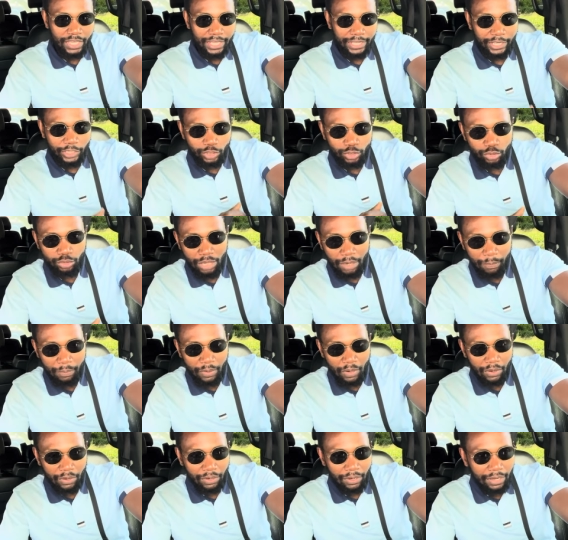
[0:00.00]
que tu
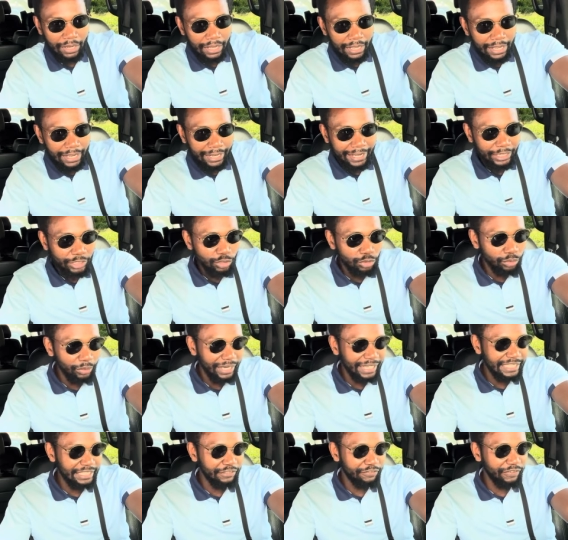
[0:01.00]
apprends, que tu
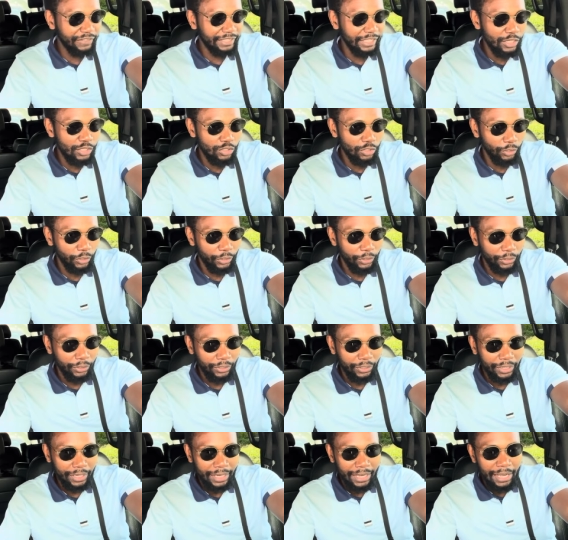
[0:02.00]
rectifies tes
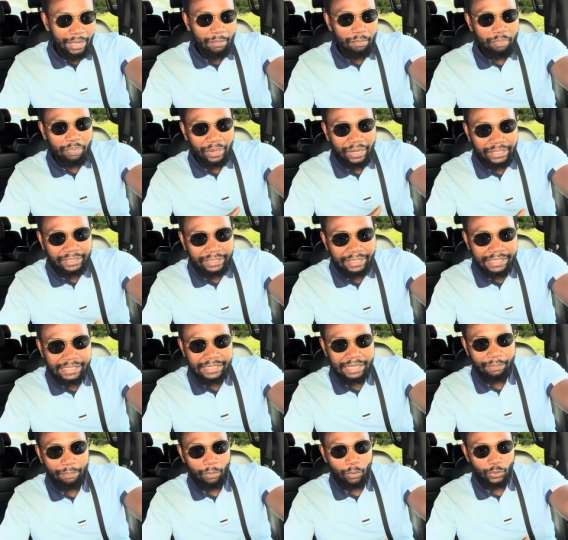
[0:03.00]
erreurs. Pendant
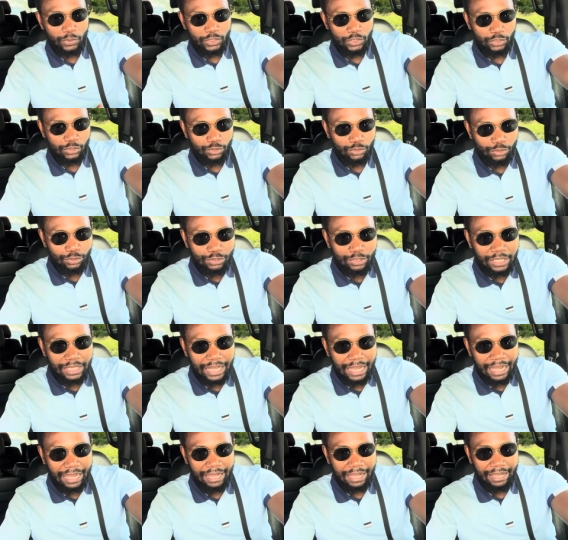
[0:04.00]
ces
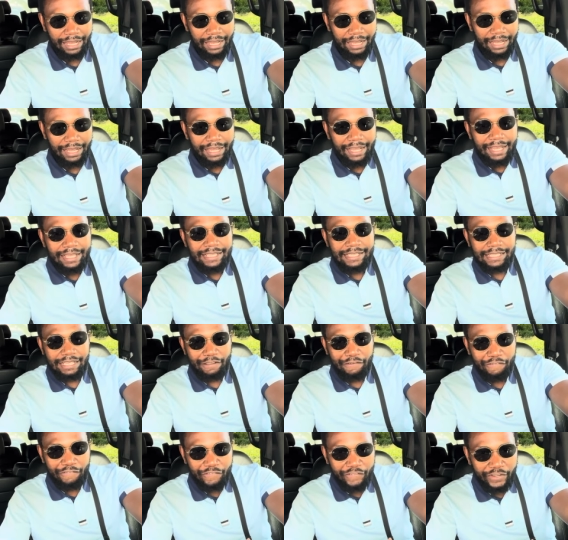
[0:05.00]
processus-là,
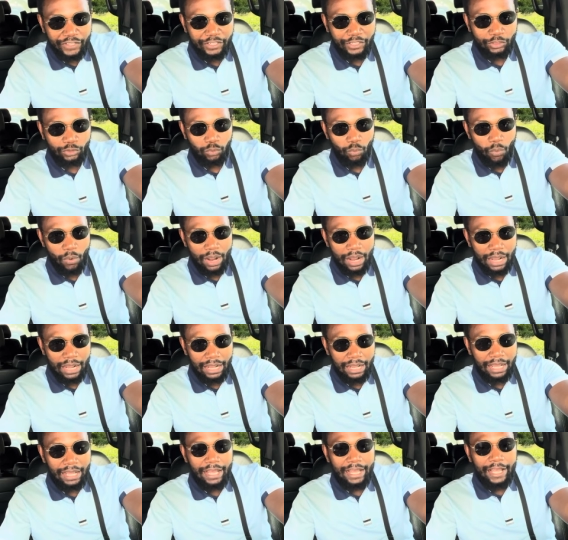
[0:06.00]
ça fait de
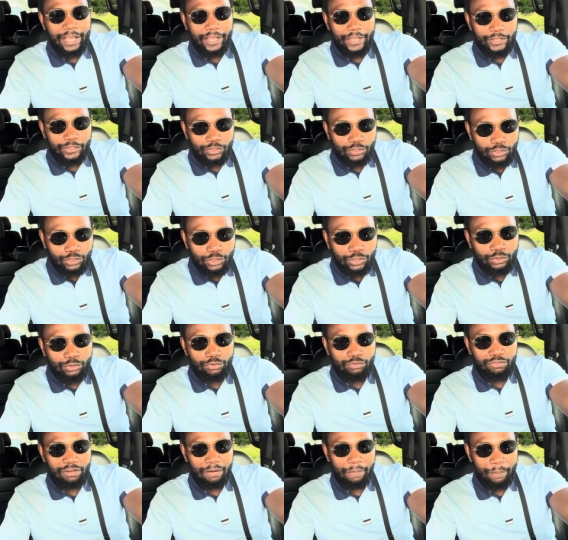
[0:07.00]
toi
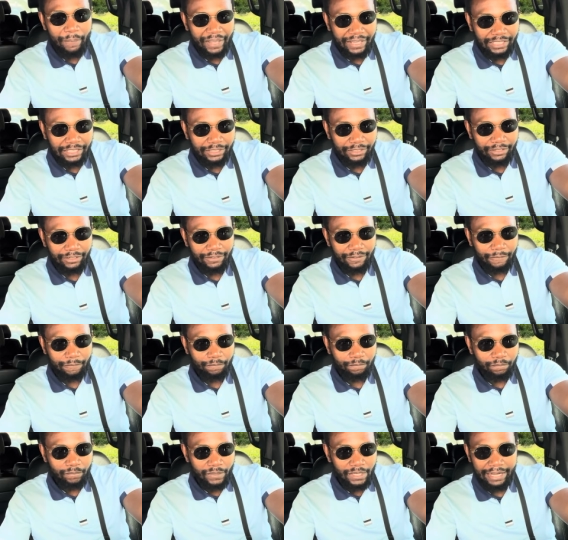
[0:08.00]
d'une nouvelle personne.
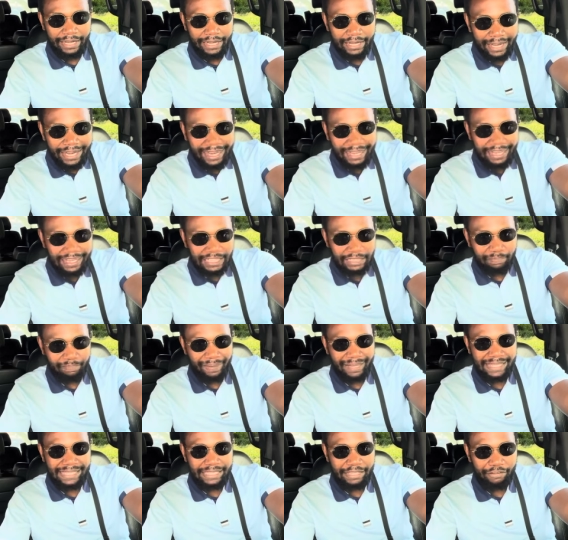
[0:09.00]
Néglige
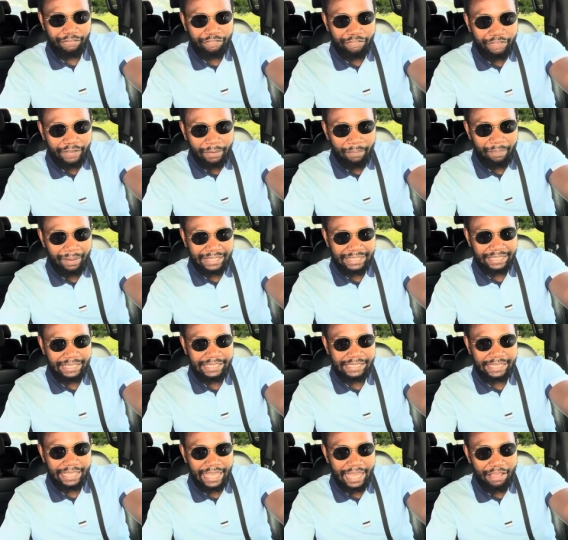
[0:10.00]
pas ces faits parce que
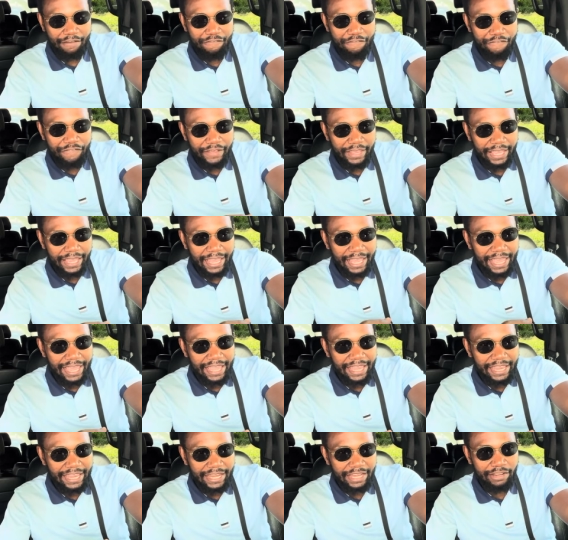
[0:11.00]
c'est un fait
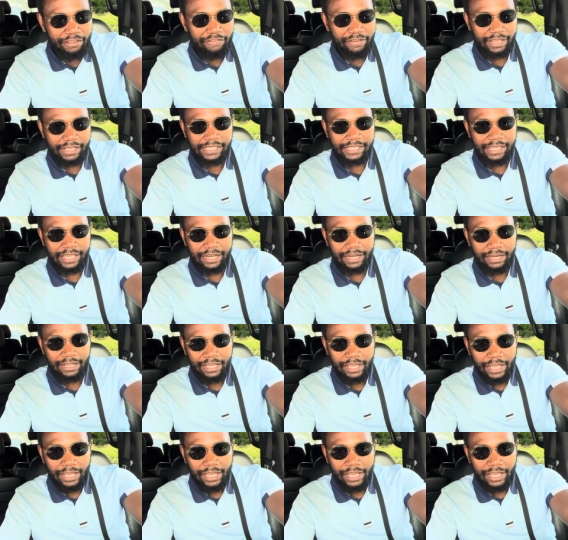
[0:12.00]
universel.